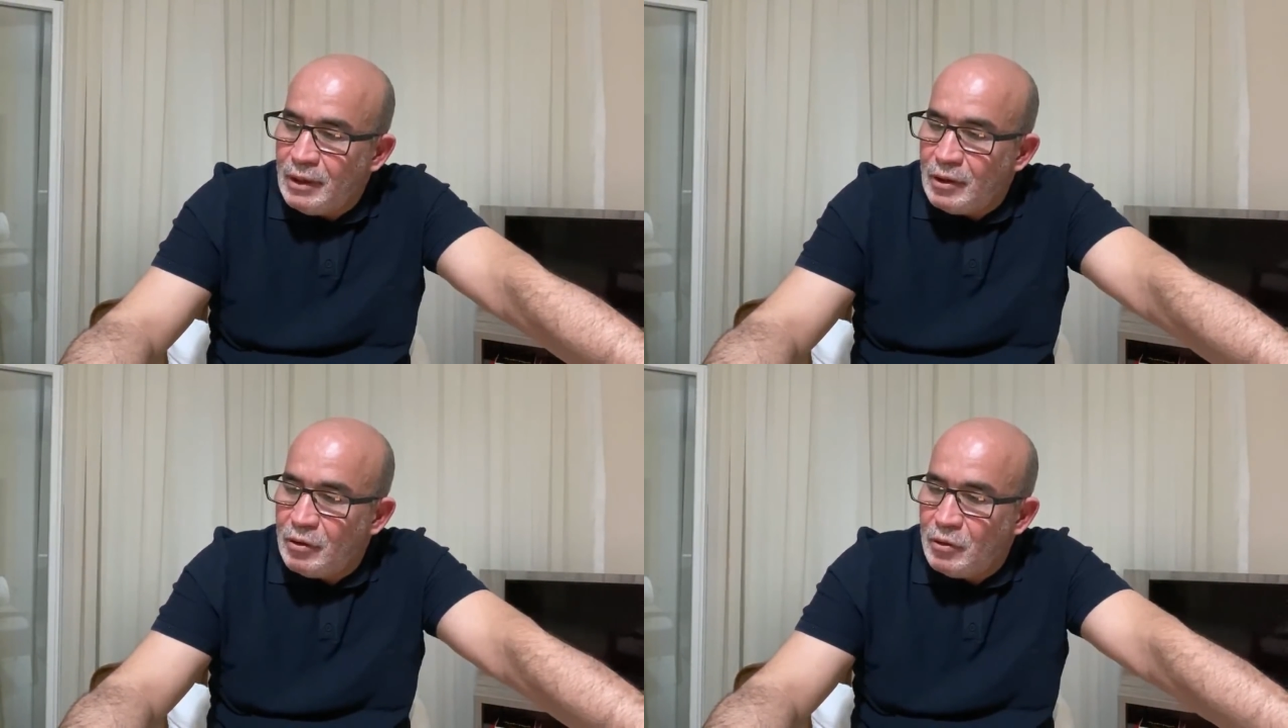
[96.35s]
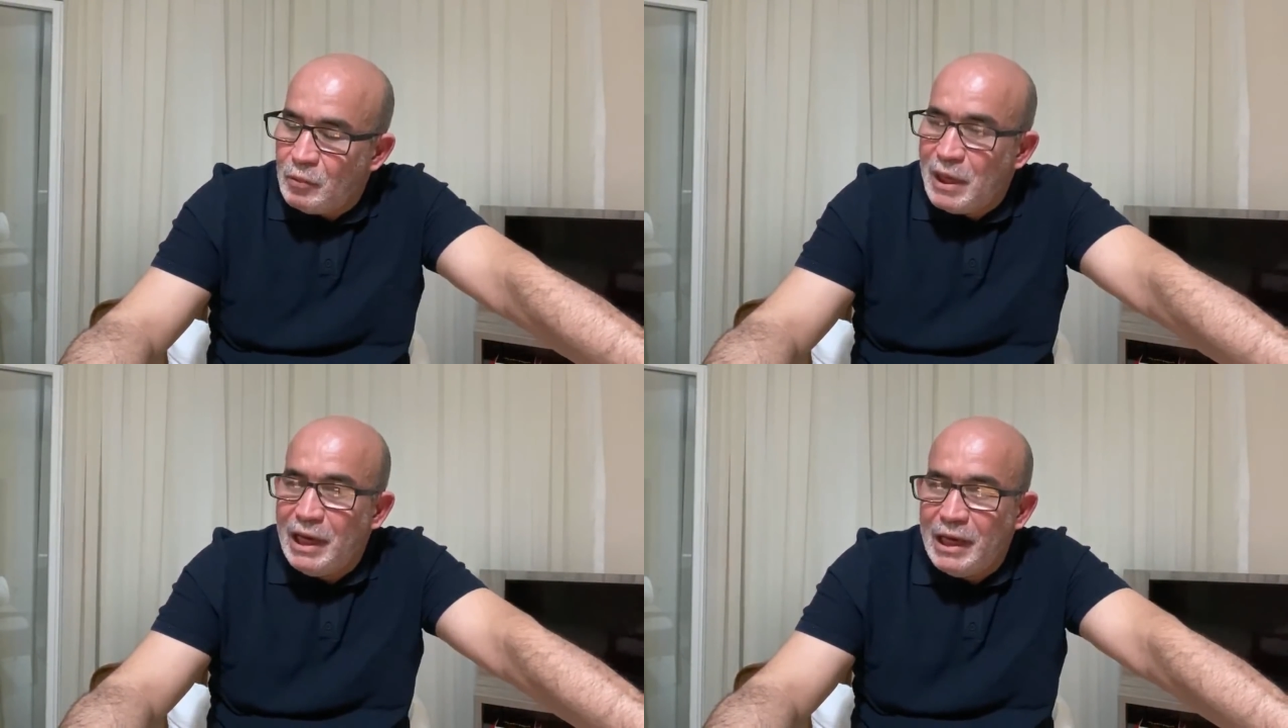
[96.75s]

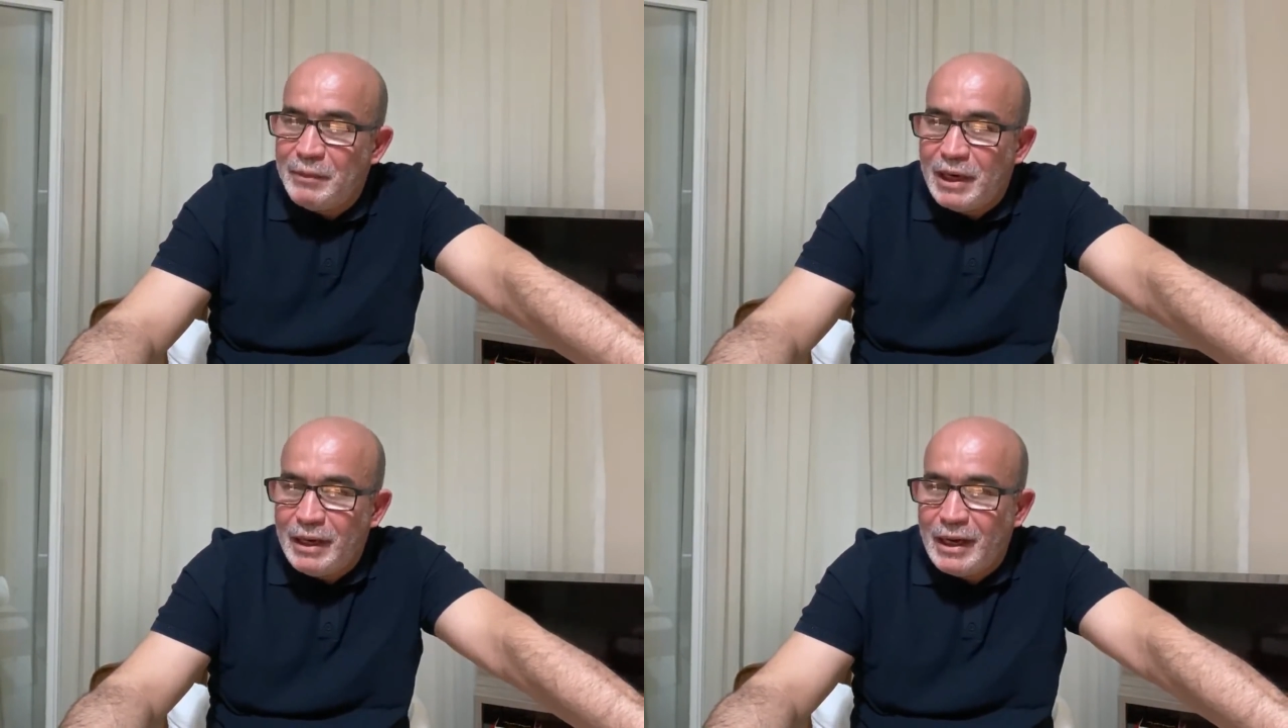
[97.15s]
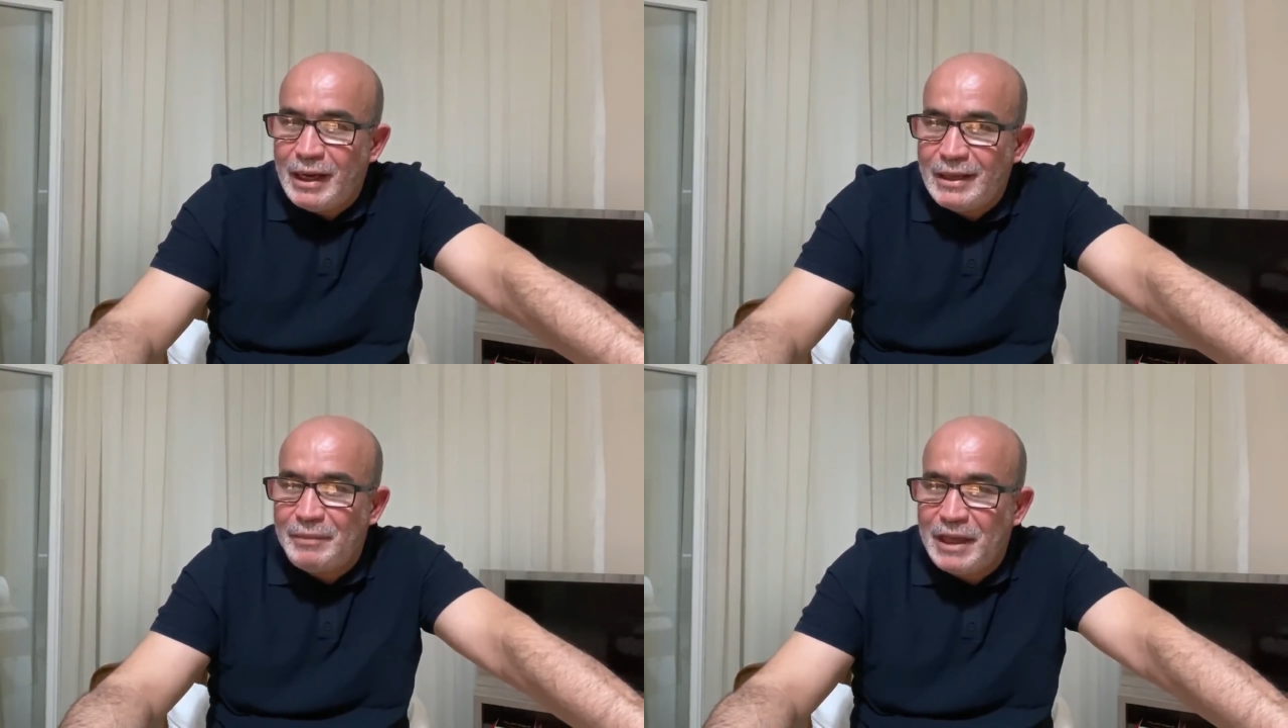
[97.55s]
وبالحيمر اللي راه
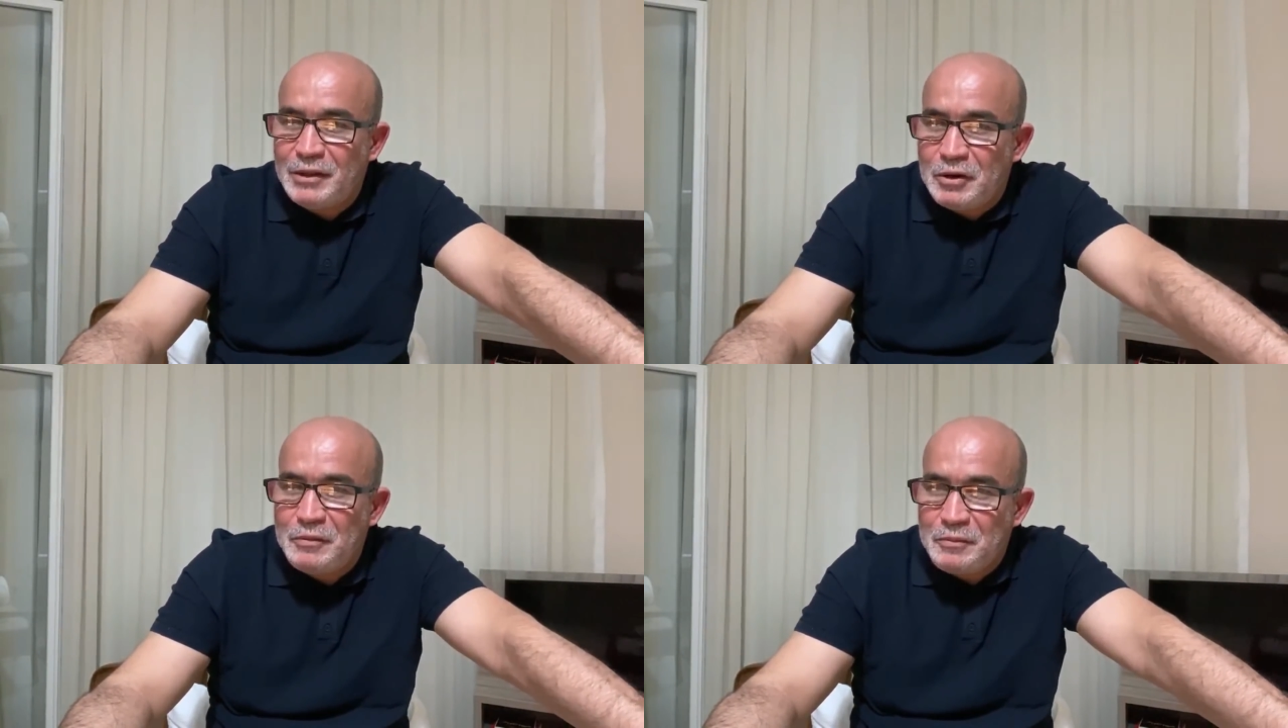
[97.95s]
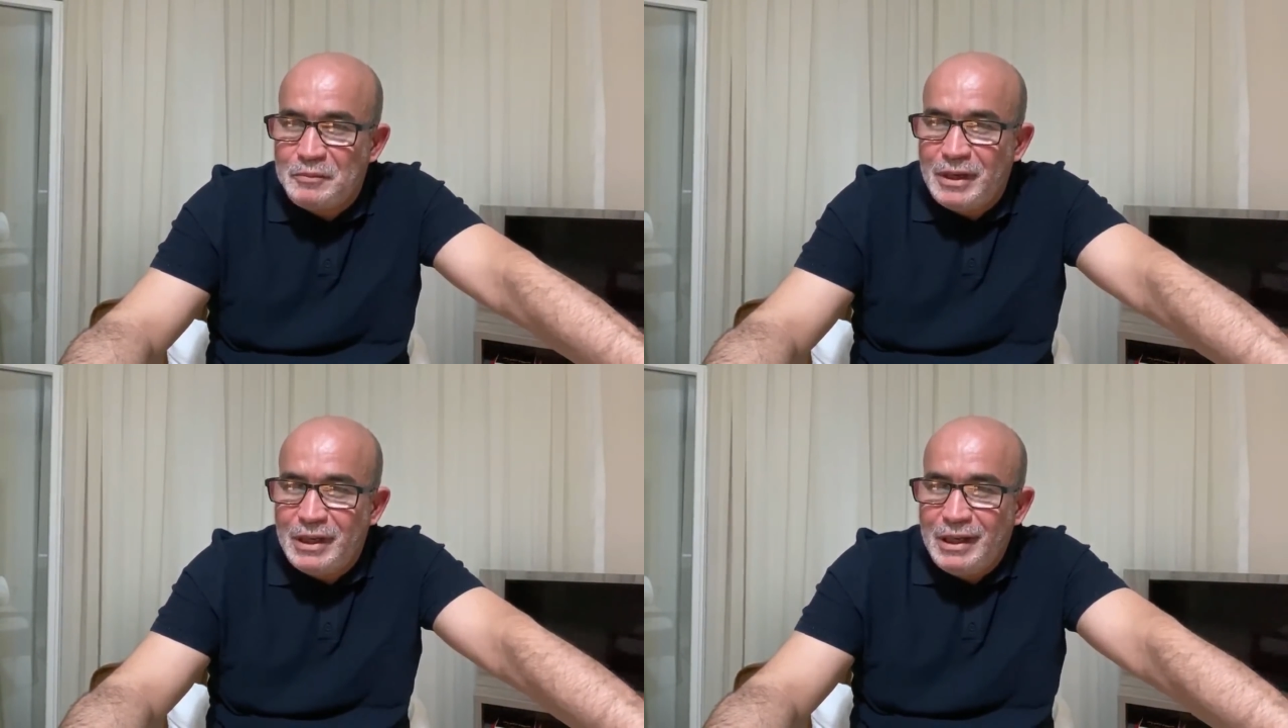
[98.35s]
يخدم عندهم